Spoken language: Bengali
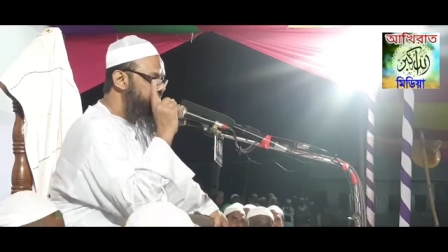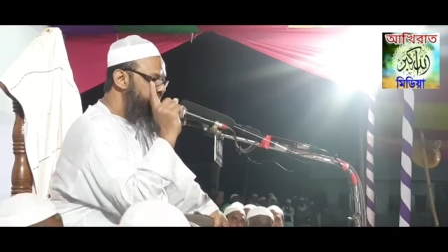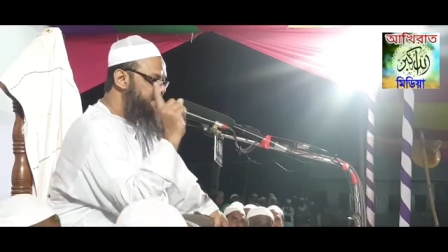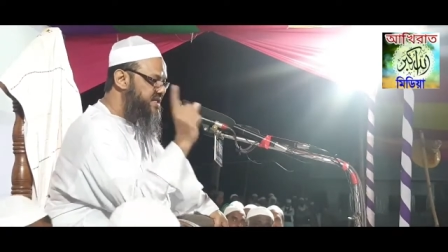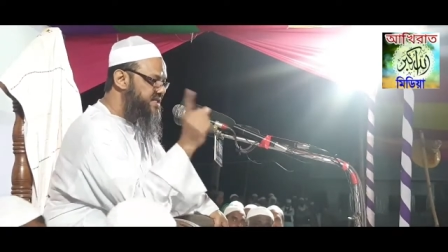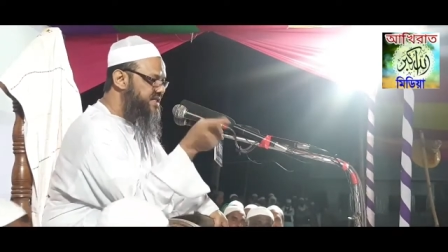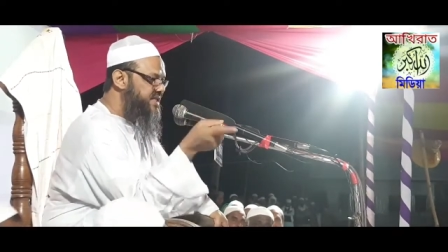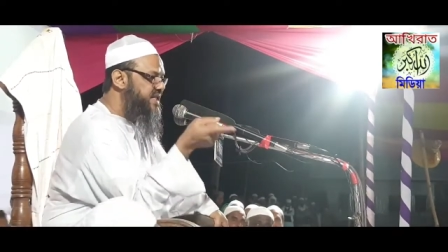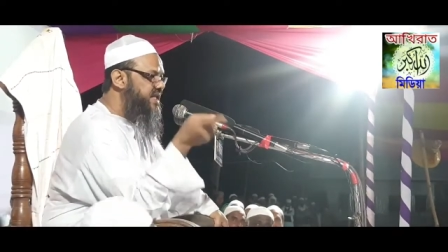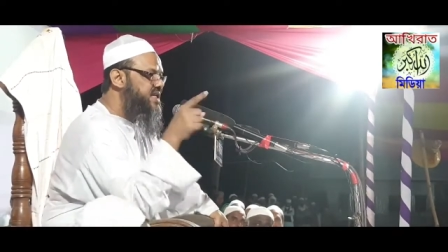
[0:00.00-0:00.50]

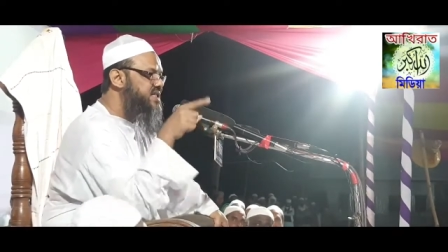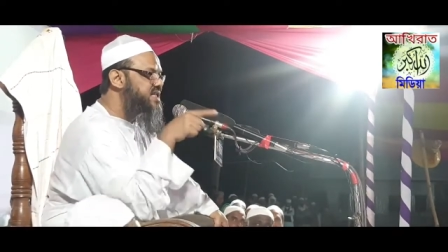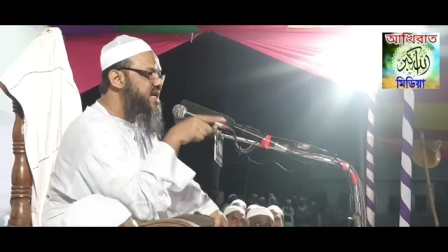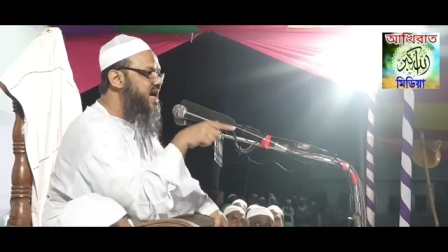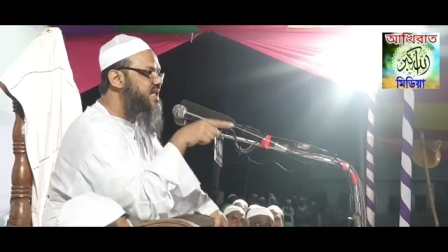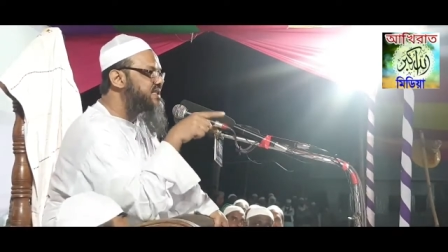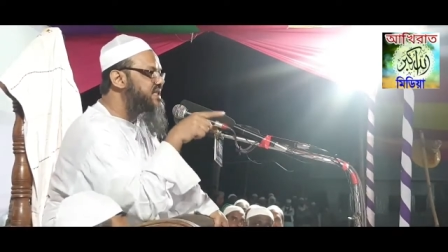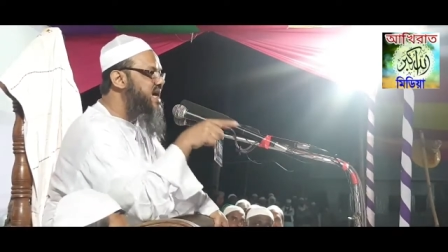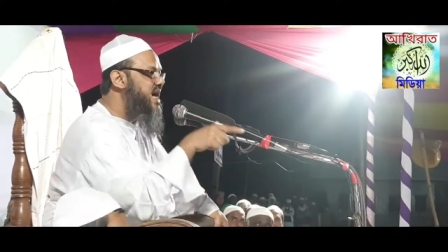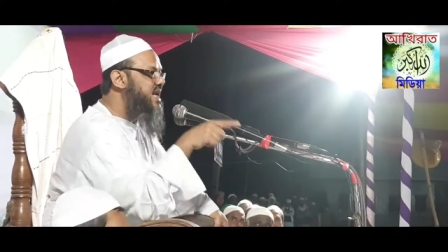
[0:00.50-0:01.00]
মিষ্টি থেকে
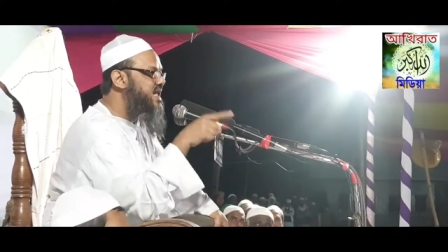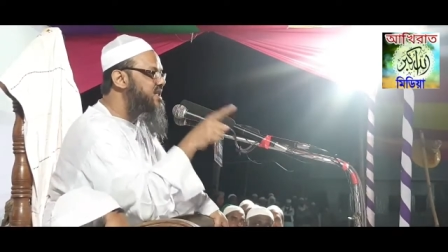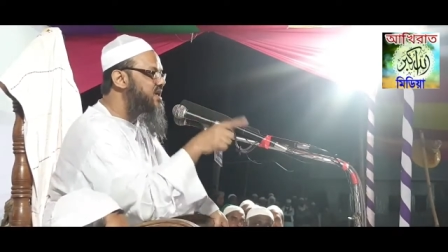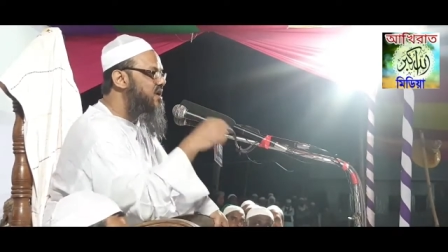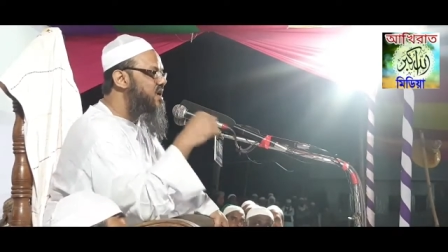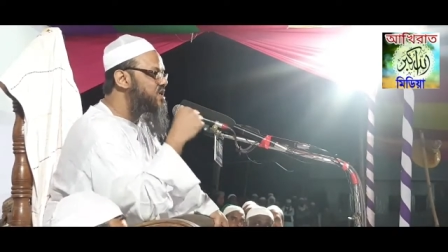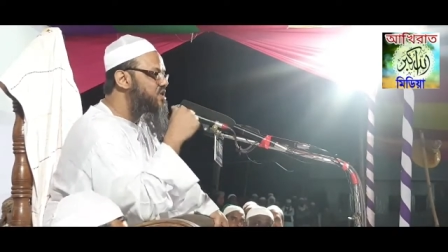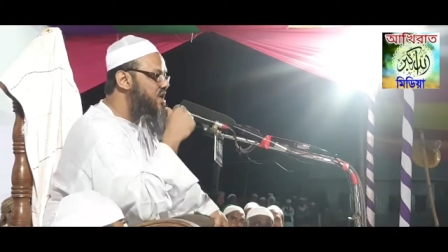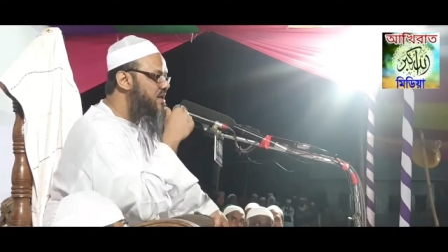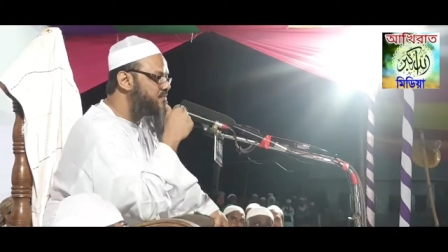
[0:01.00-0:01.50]
স্বাদকে আলাদা
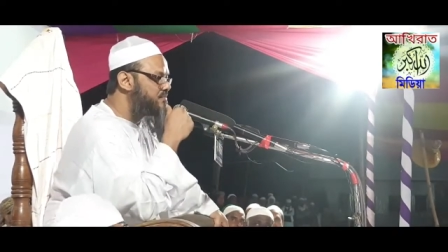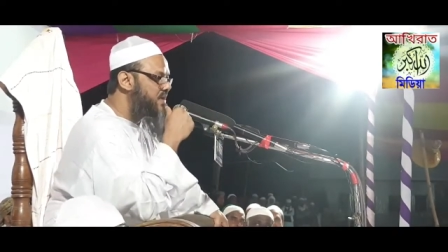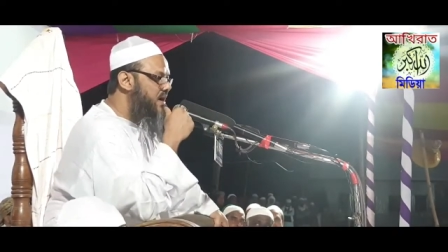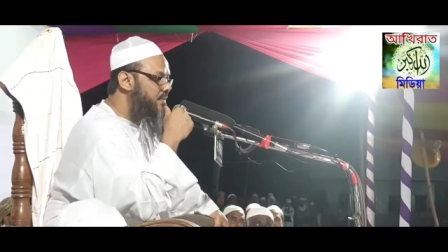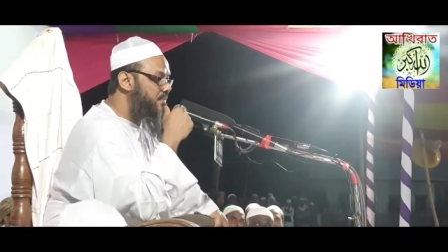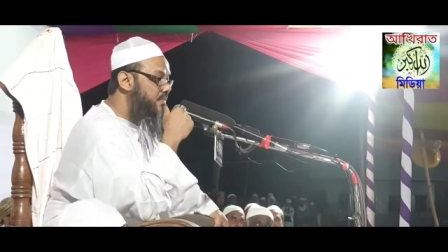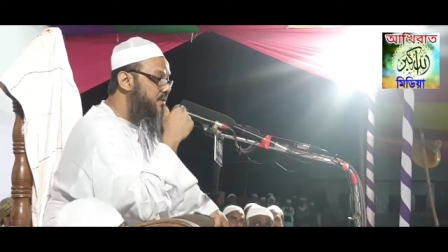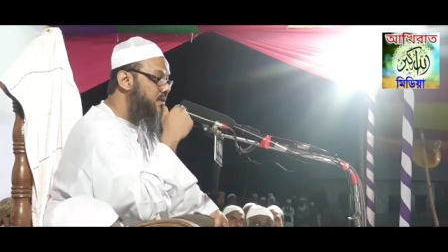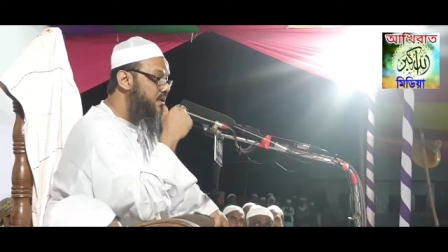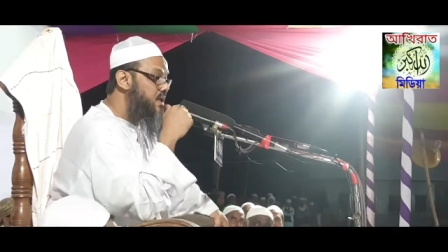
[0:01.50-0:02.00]
করা
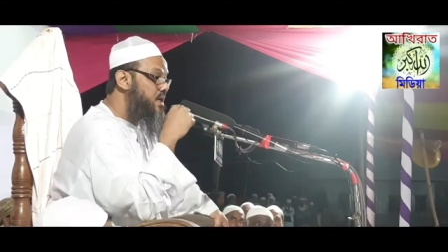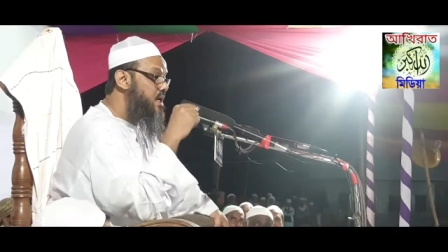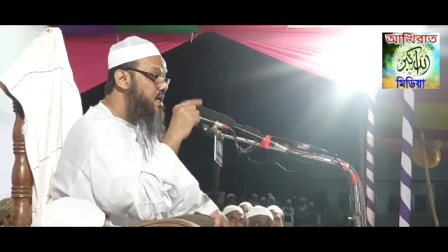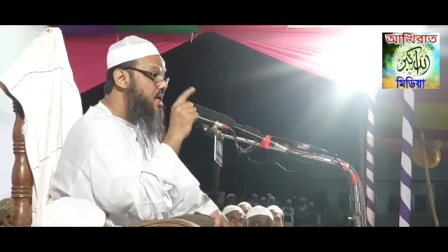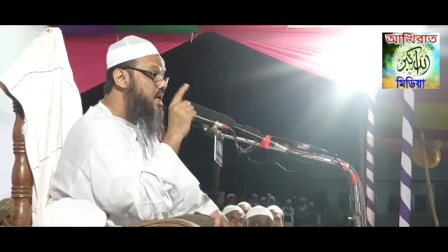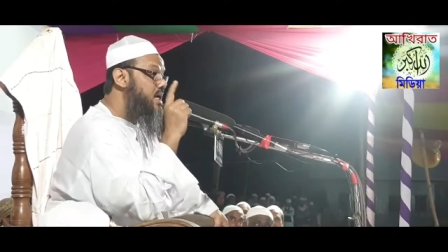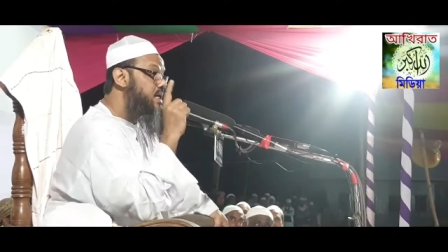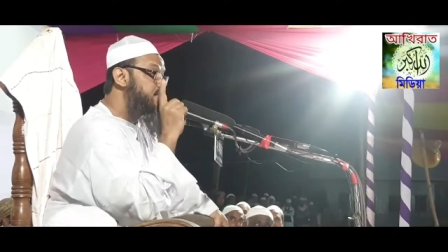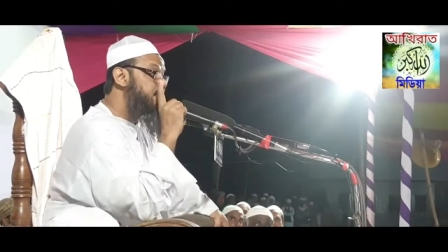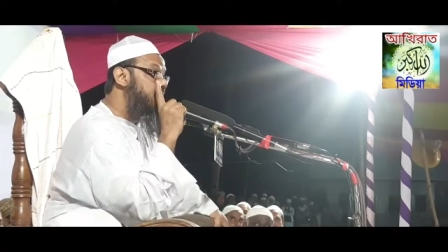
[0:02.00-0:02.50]
সম্ভব
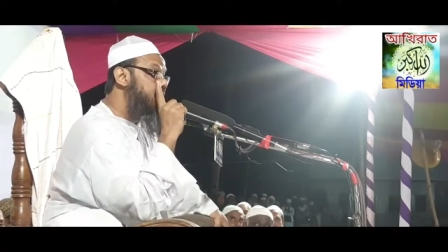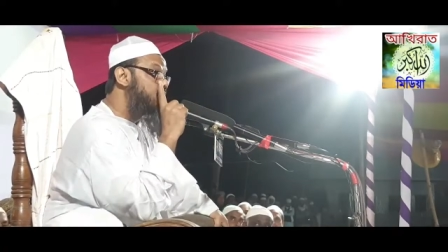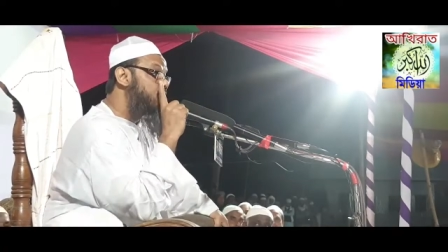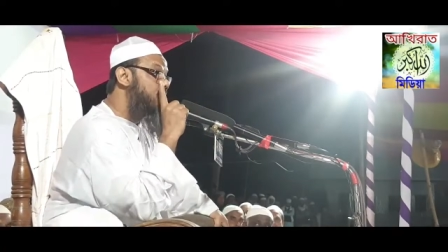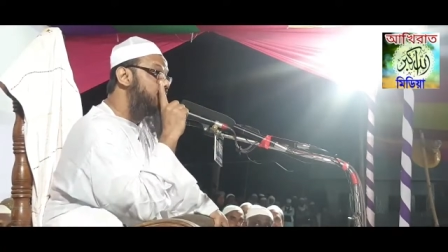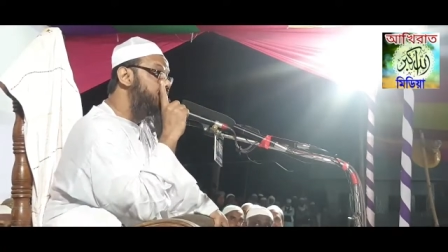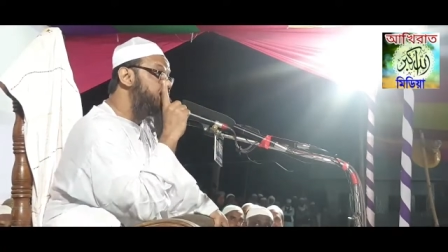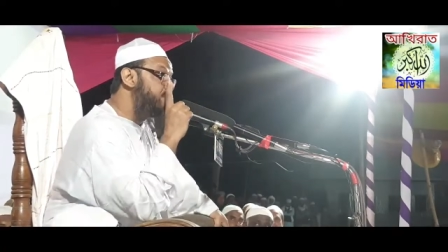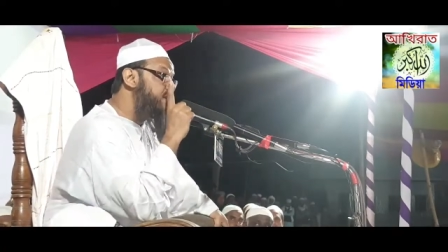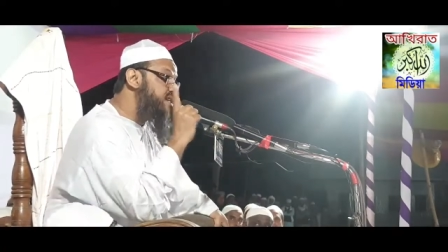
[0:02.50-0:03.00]

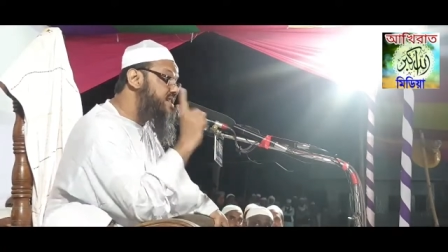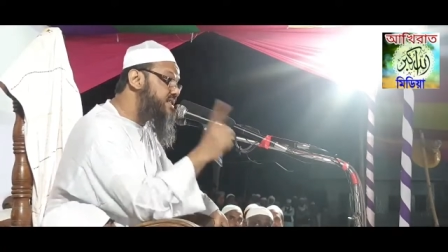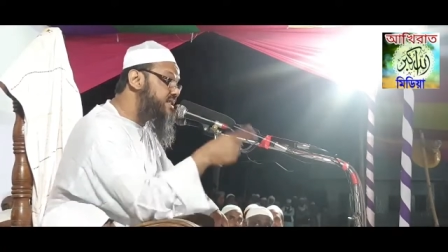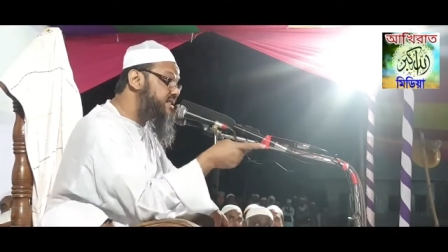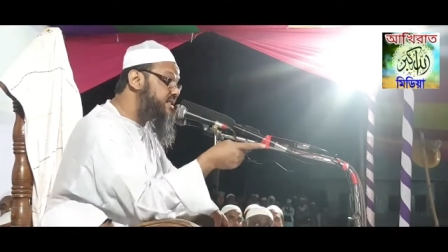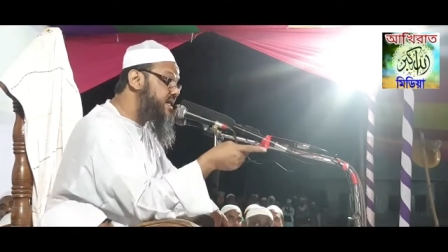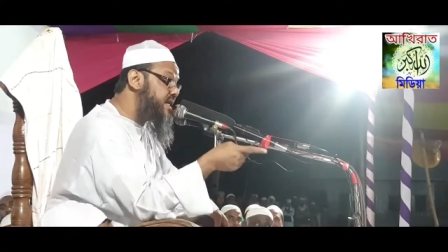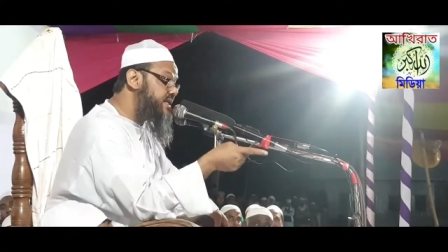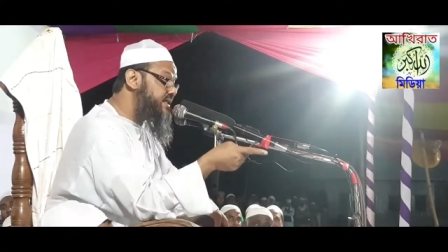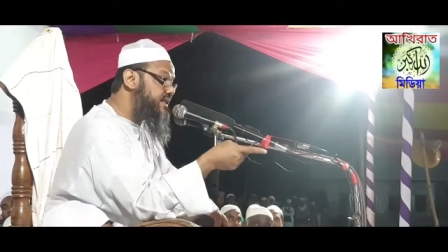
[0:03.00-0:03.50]
যেরকম
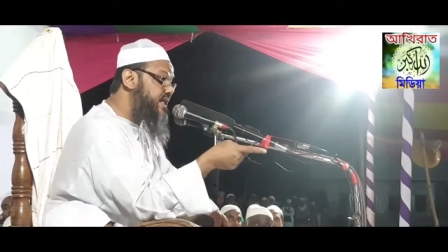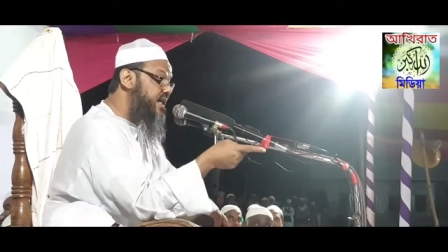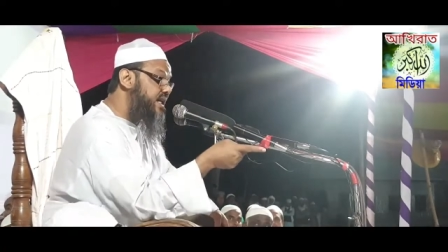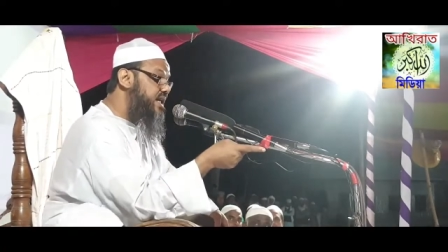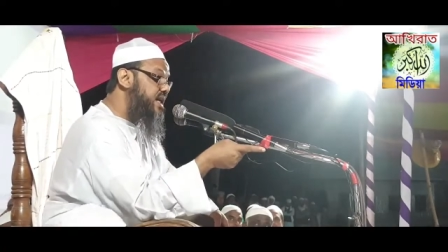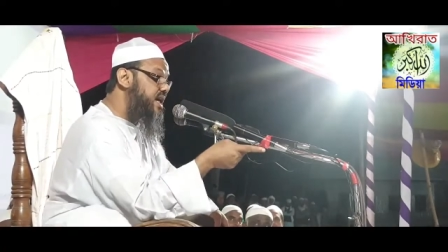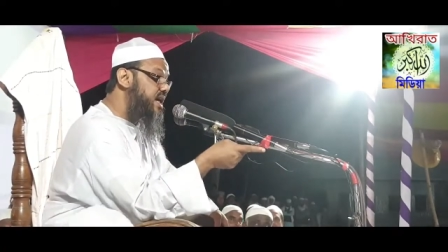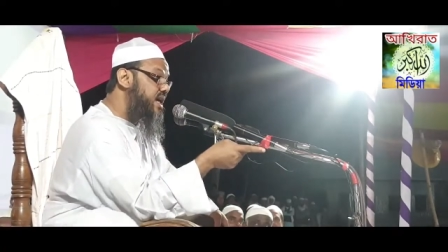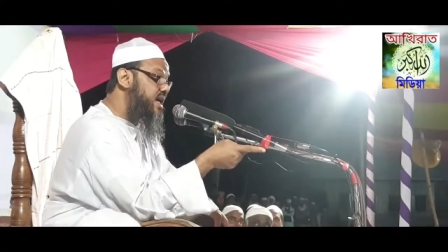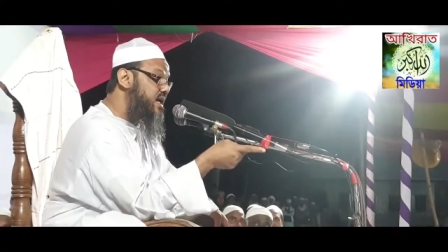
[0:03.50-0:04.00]
মিষ্টির
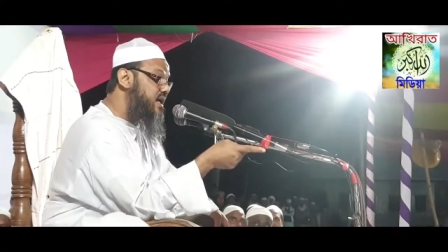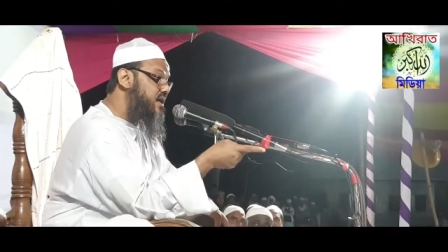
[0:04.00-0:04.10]
থেকে